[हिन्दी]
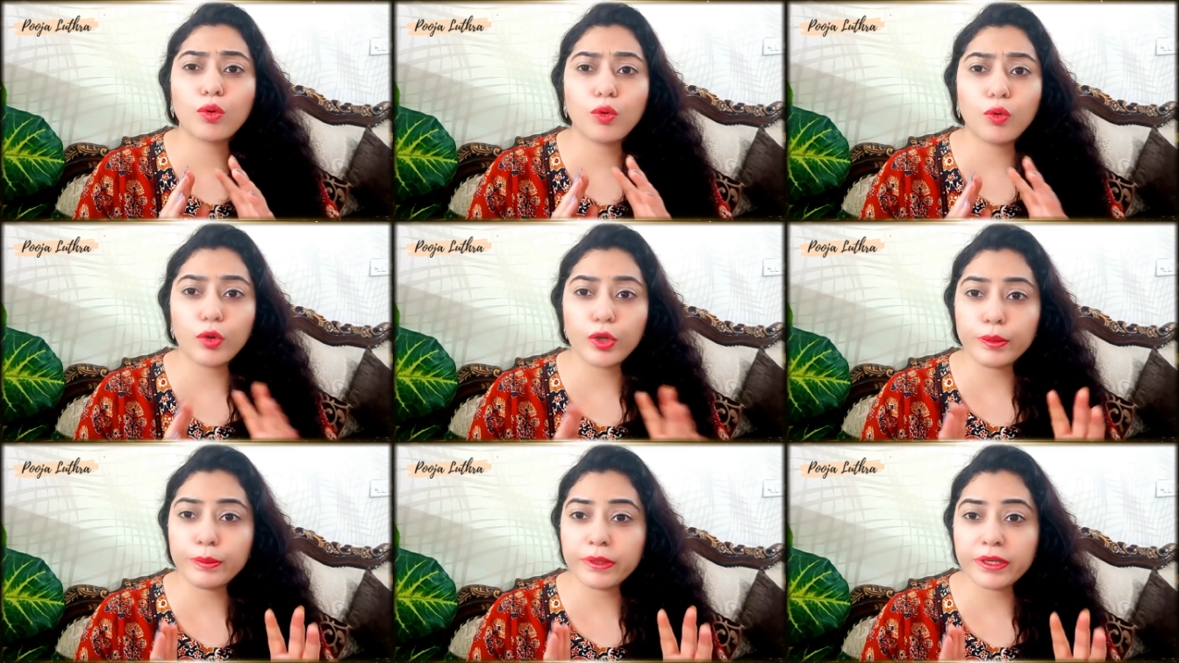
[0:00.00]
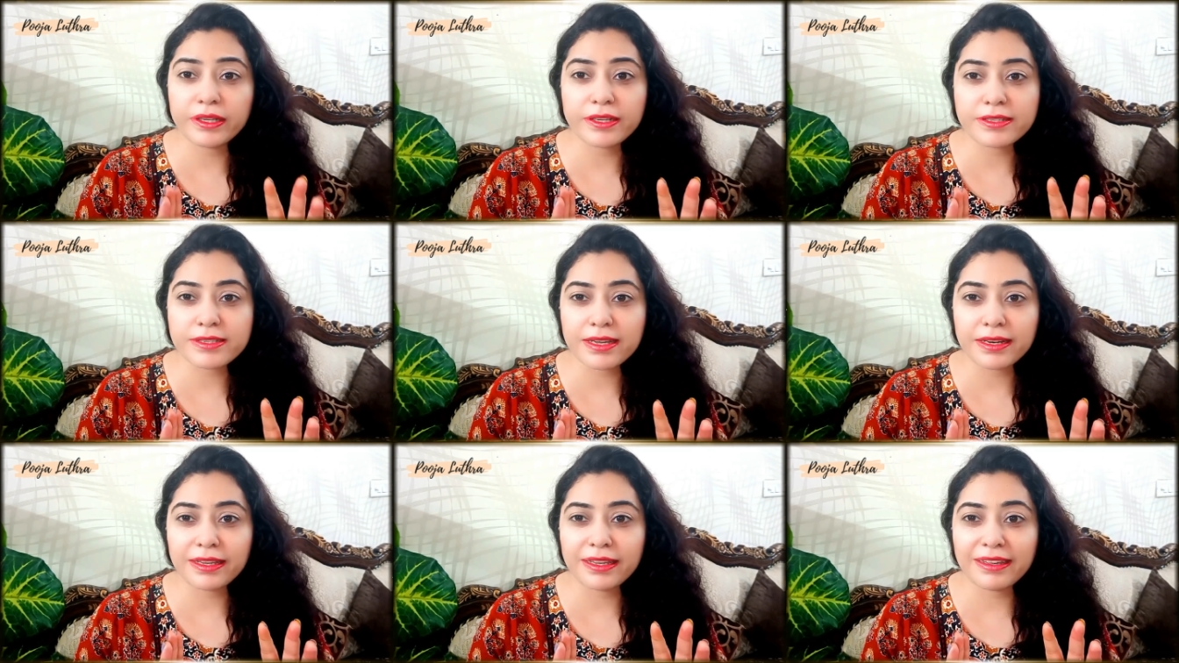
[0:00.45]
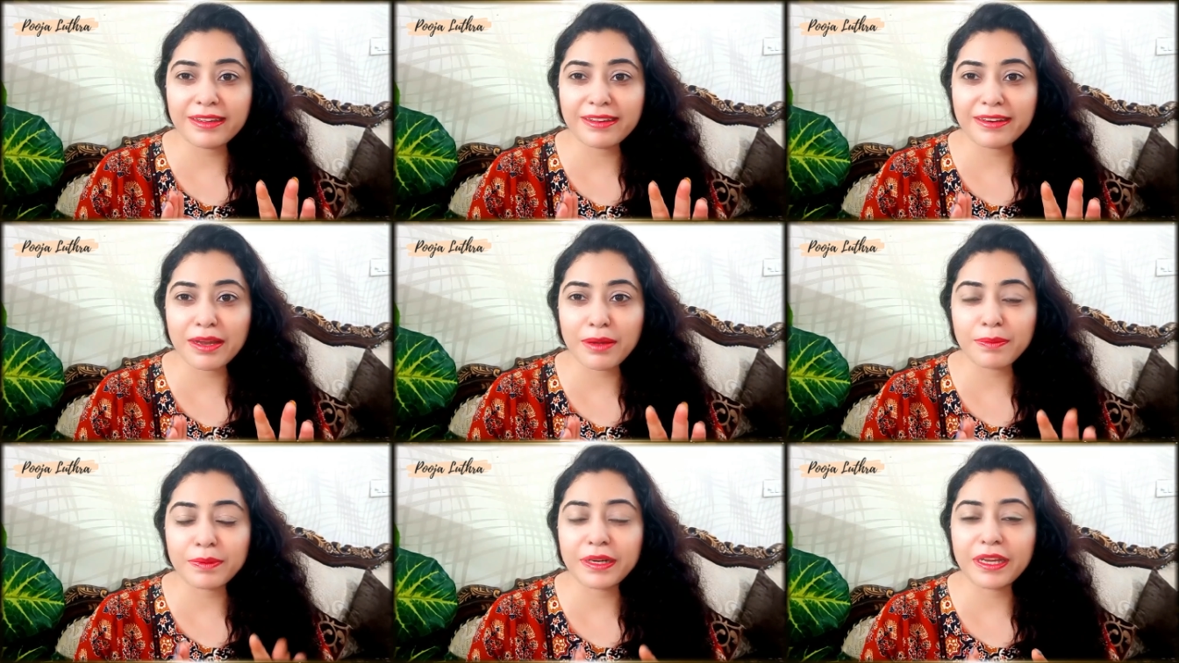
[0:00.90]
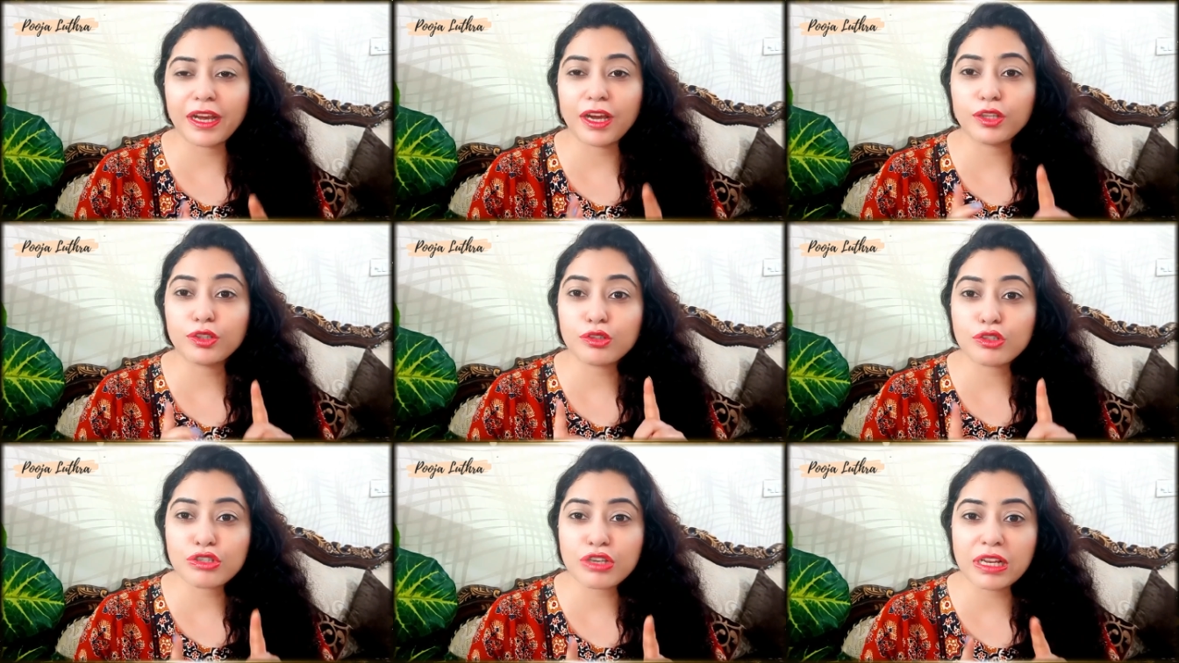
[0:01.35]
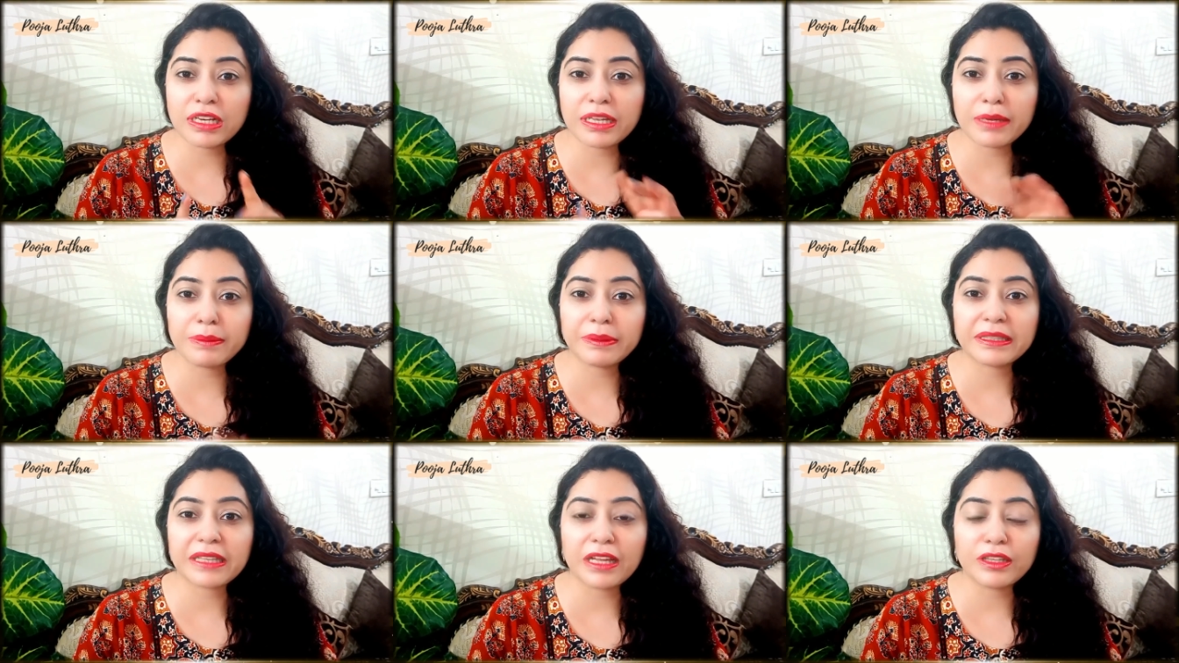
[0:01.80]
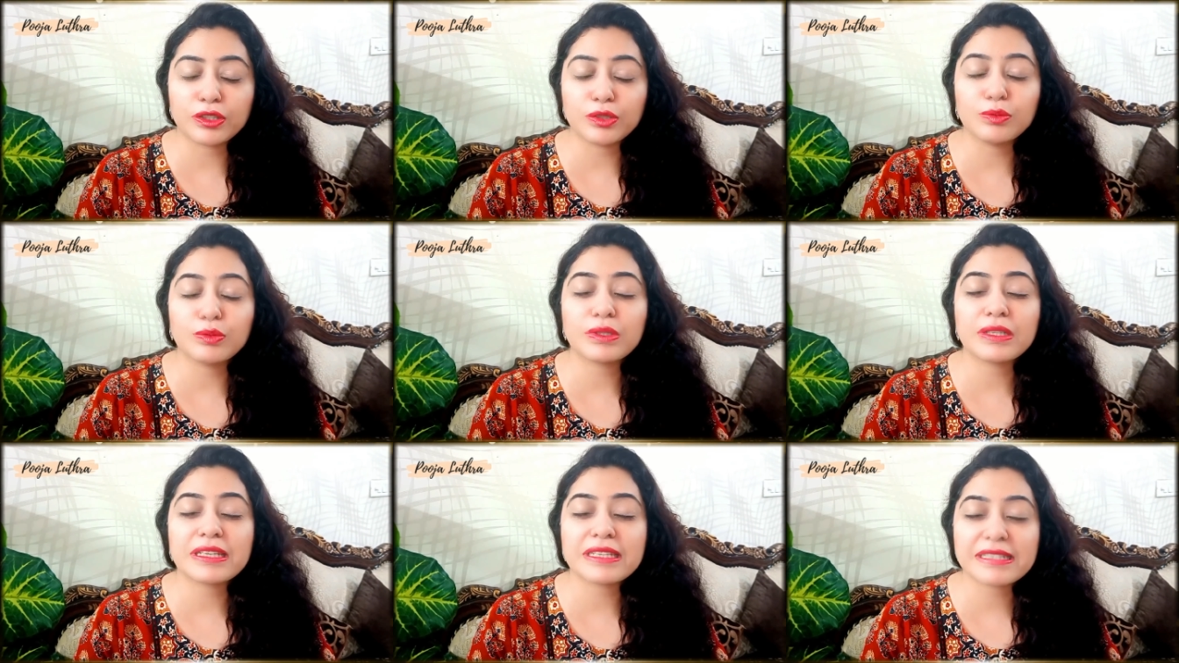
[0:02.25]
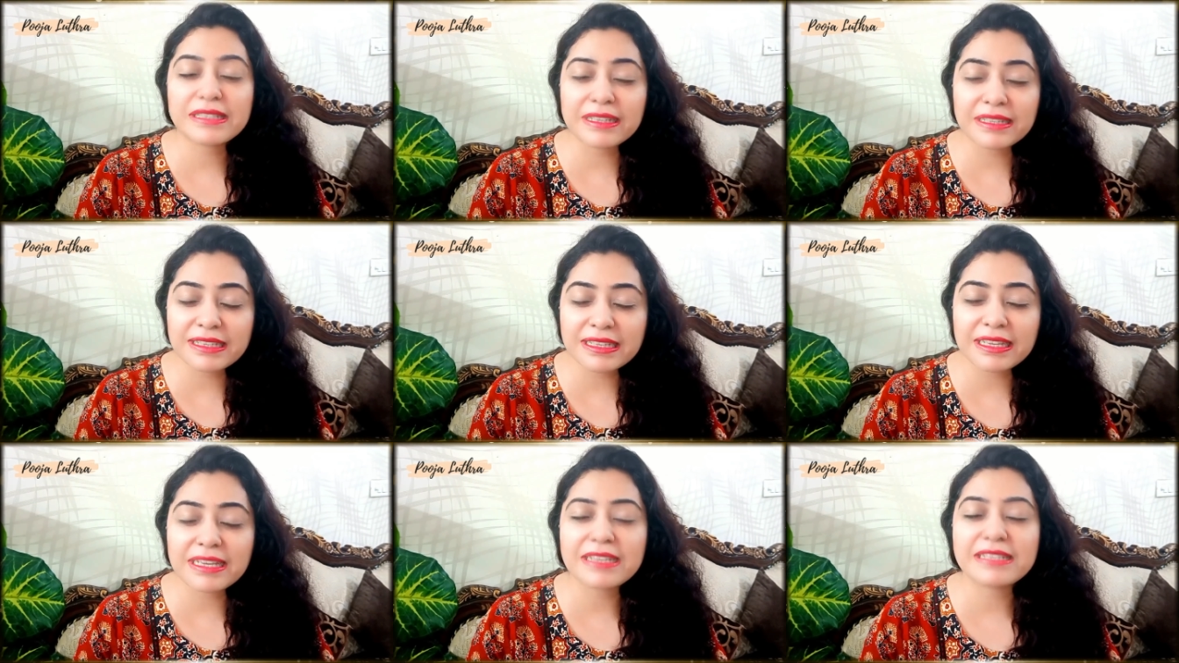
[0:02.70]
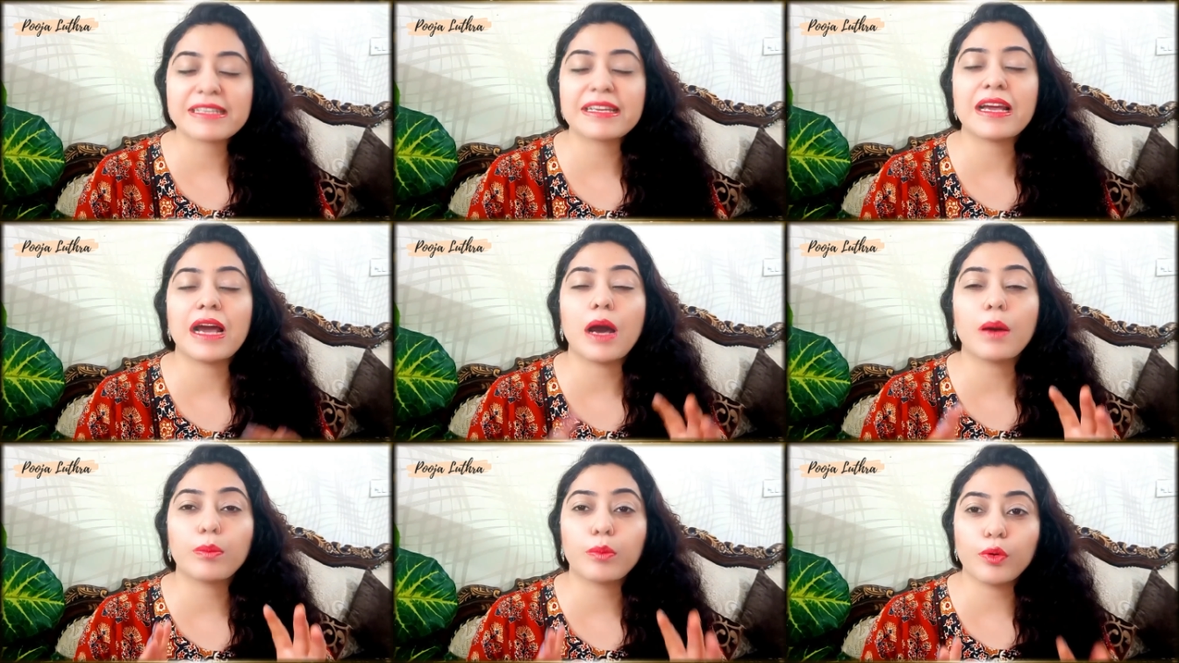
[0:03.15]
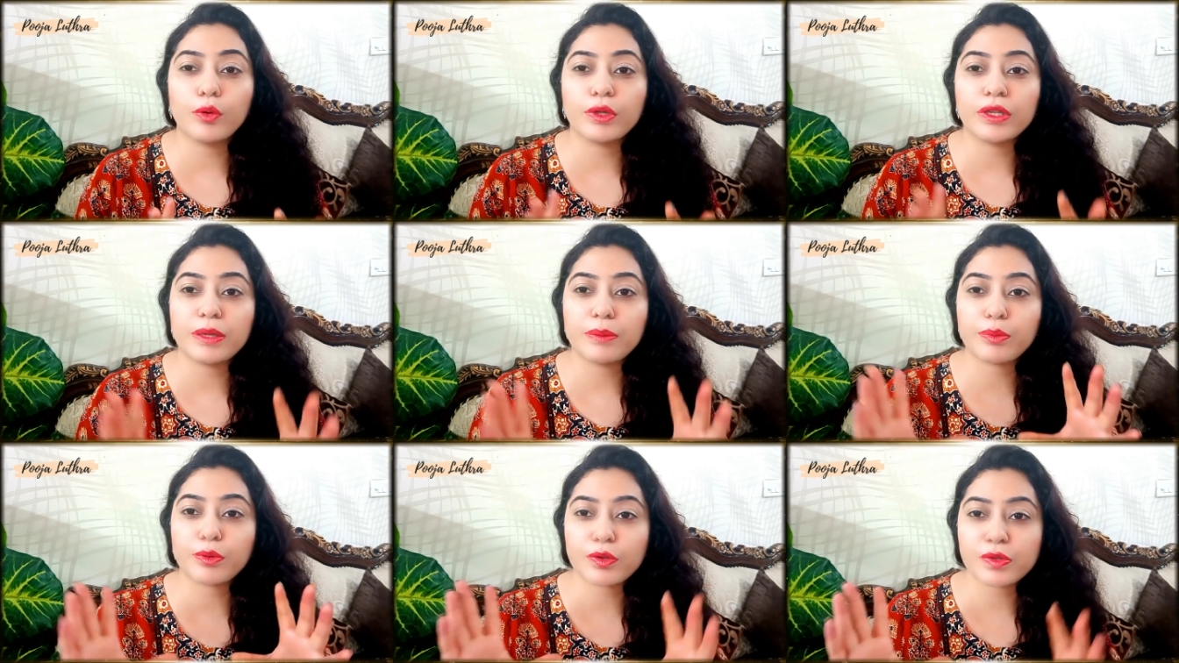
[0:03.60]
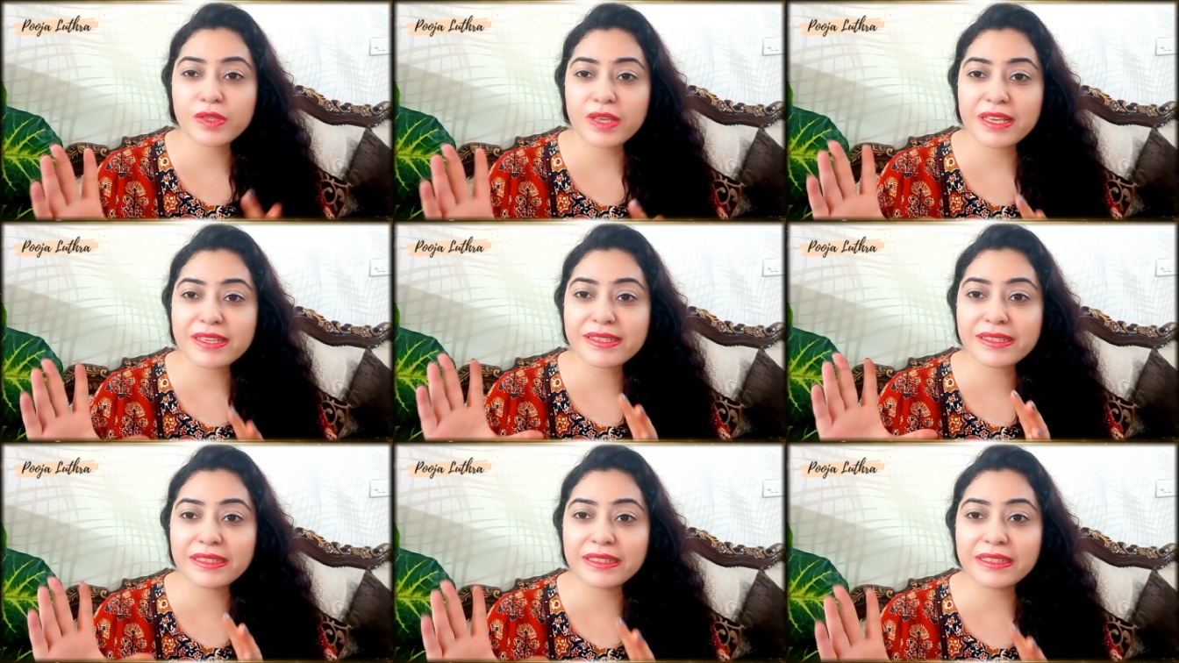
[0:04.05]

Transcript: कोई भी खर्चा नहीं करना पड़ेगा तो चलिए बताती हूँ किस तरीके से आपको ये प्रोसेस